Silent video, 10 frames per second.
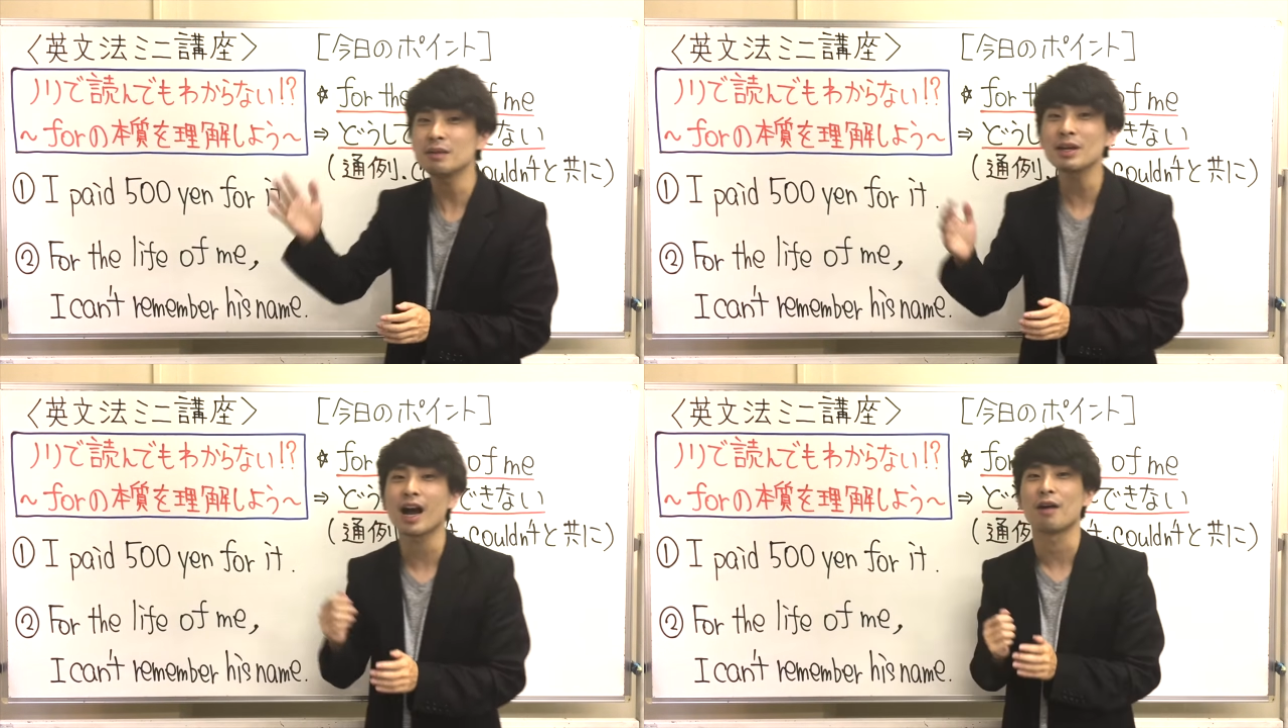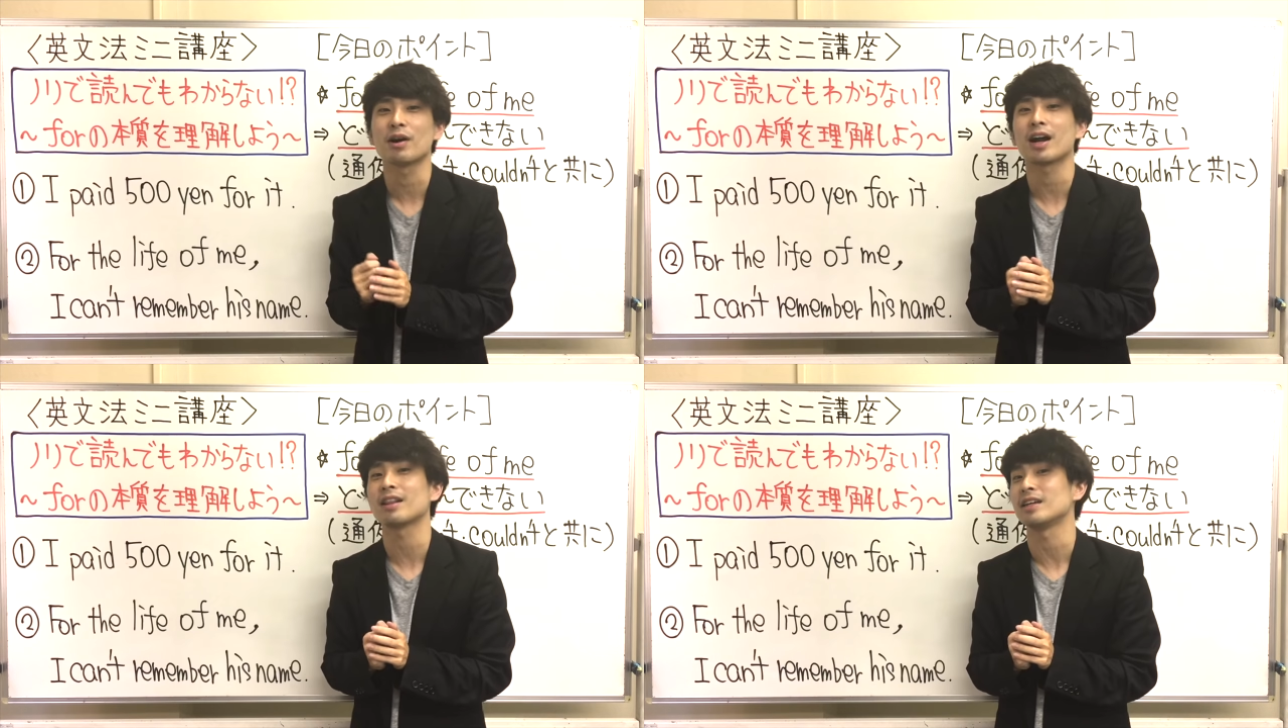意味が
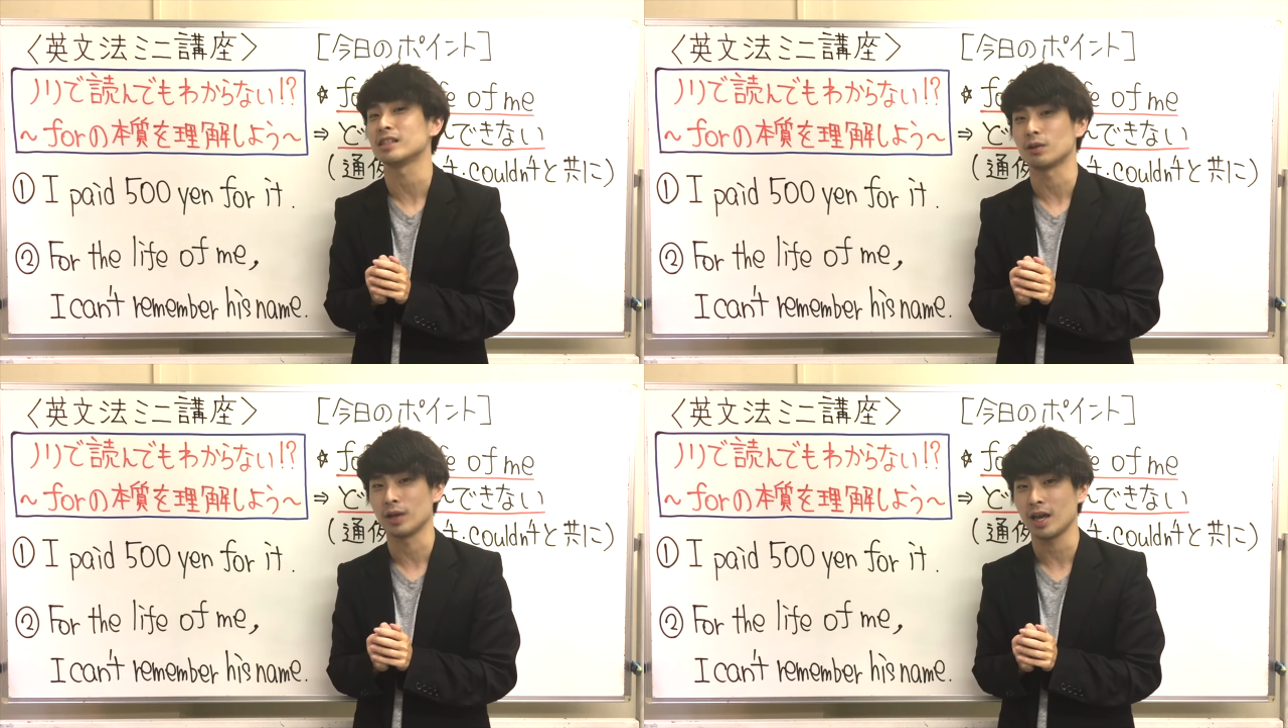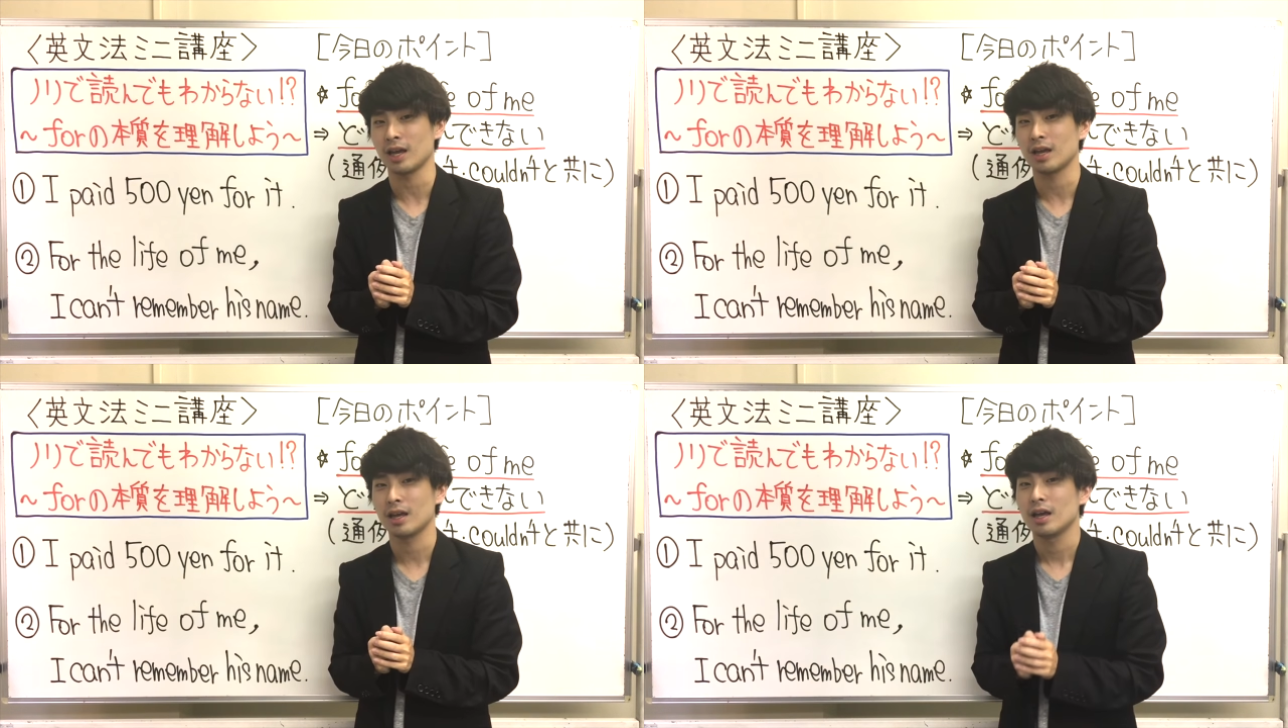わからないですよ
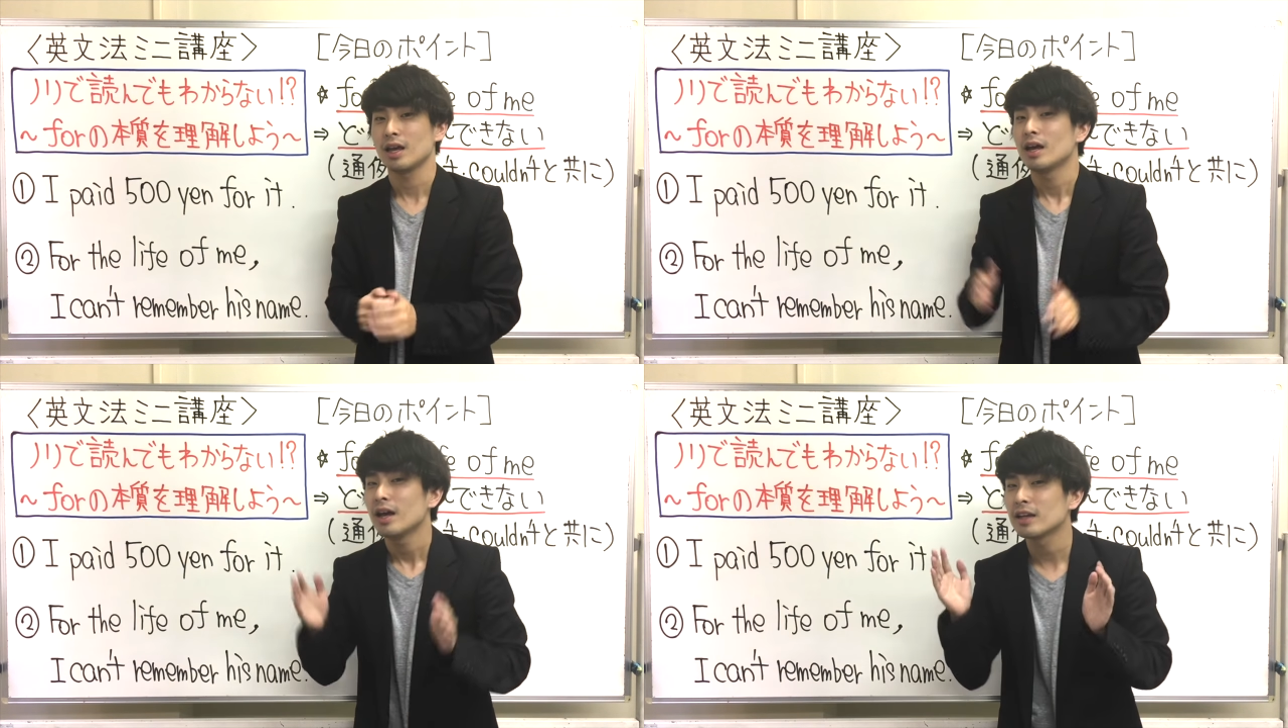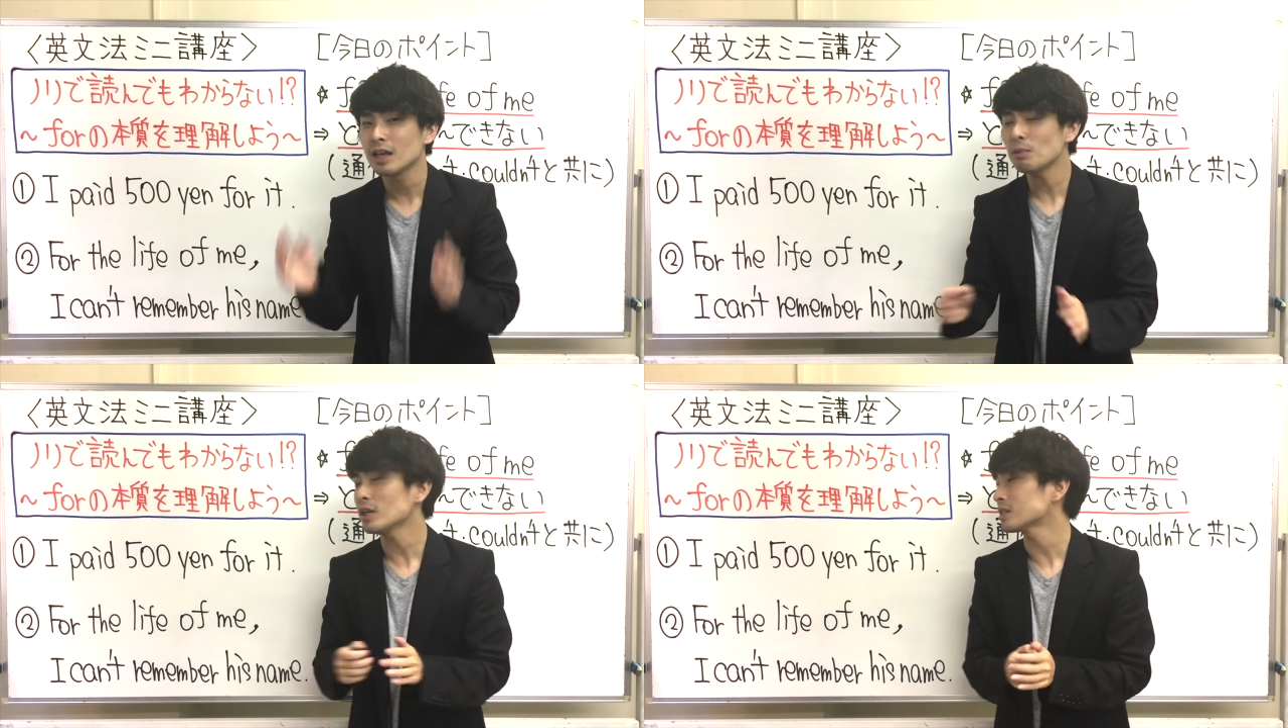ね。え
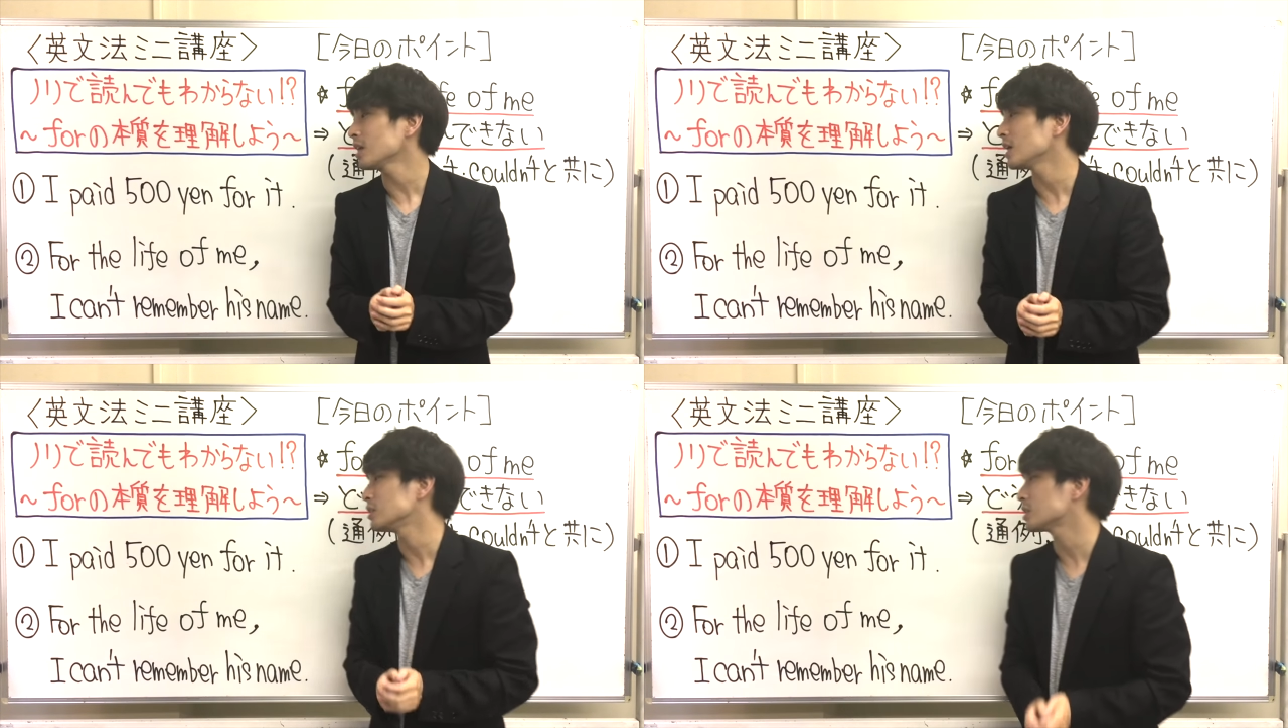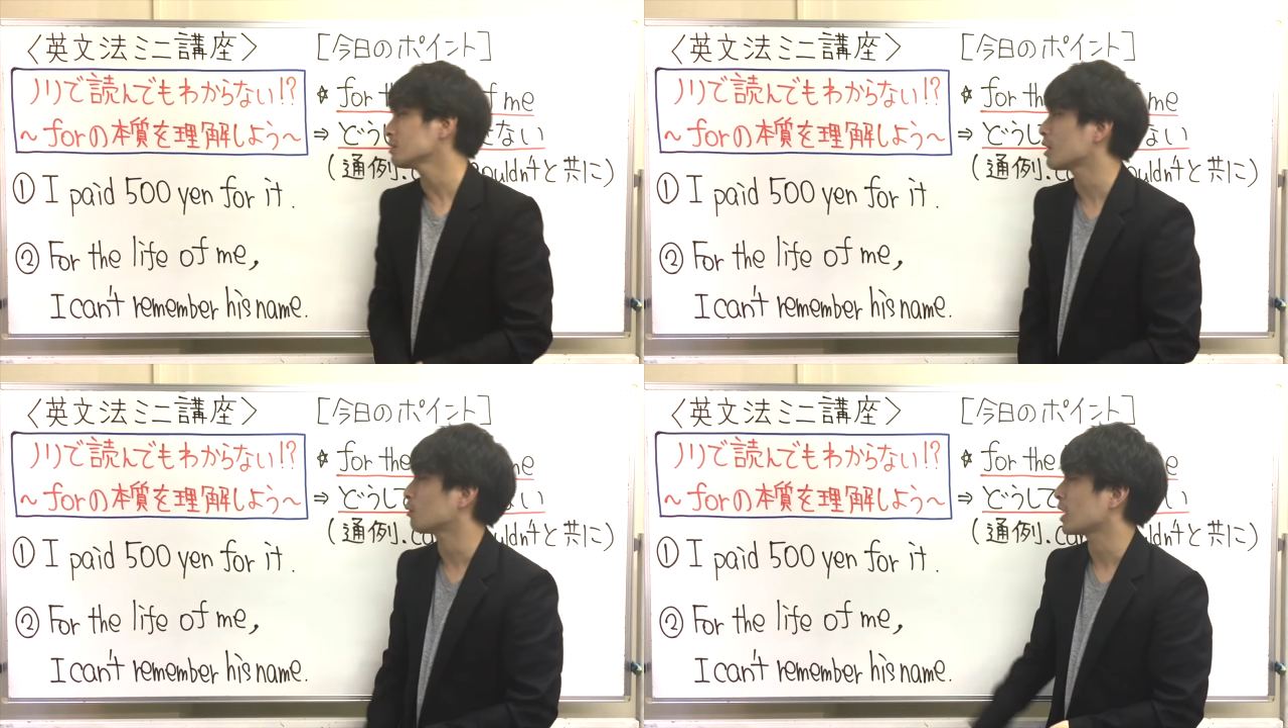でもですね、
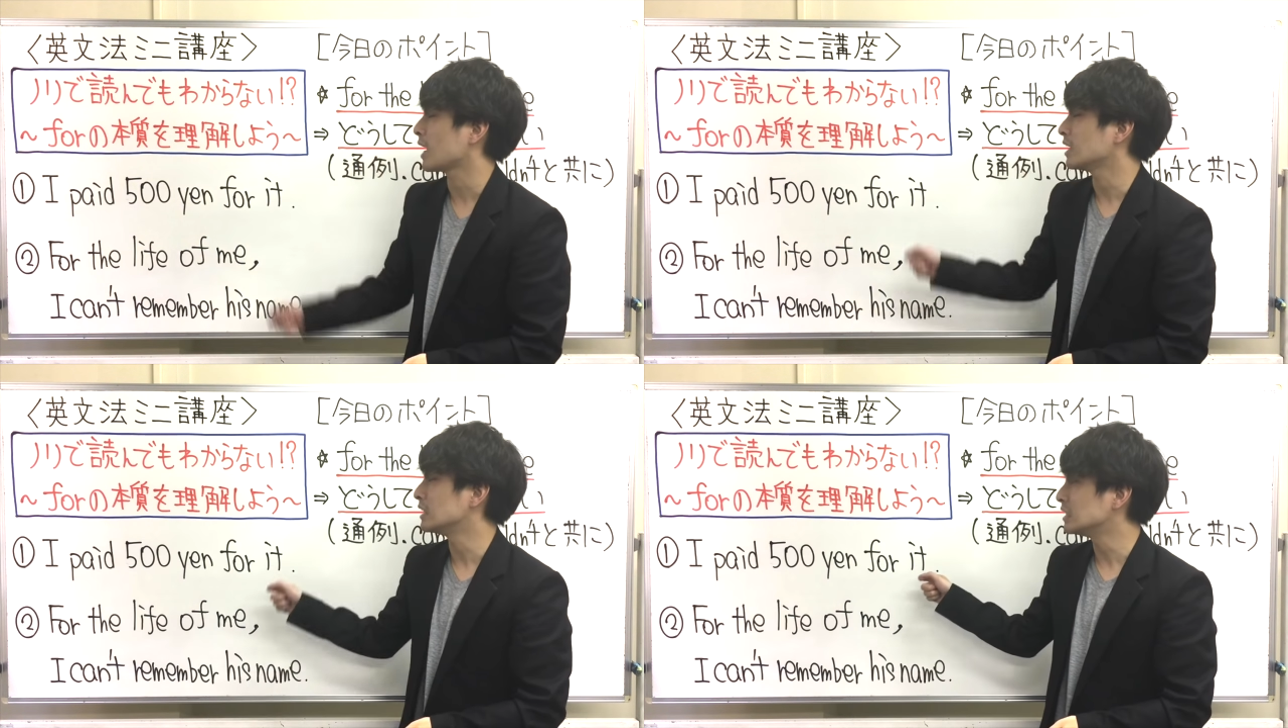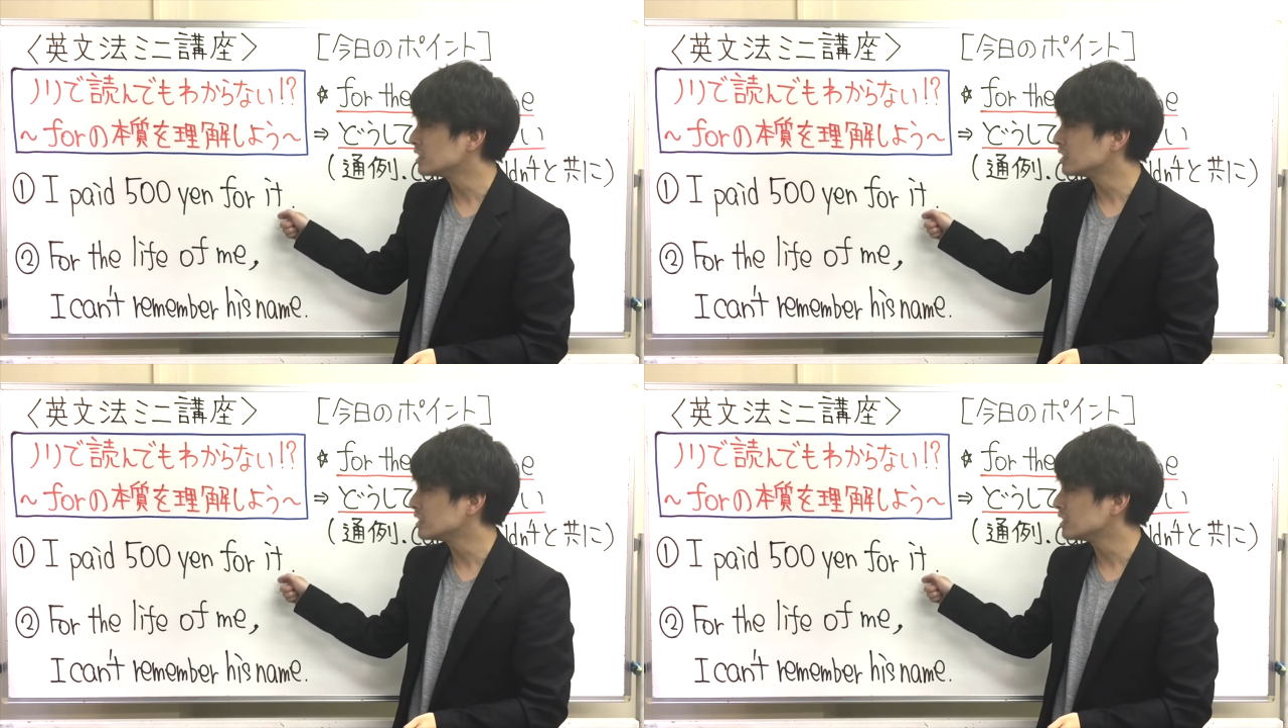実はこれ、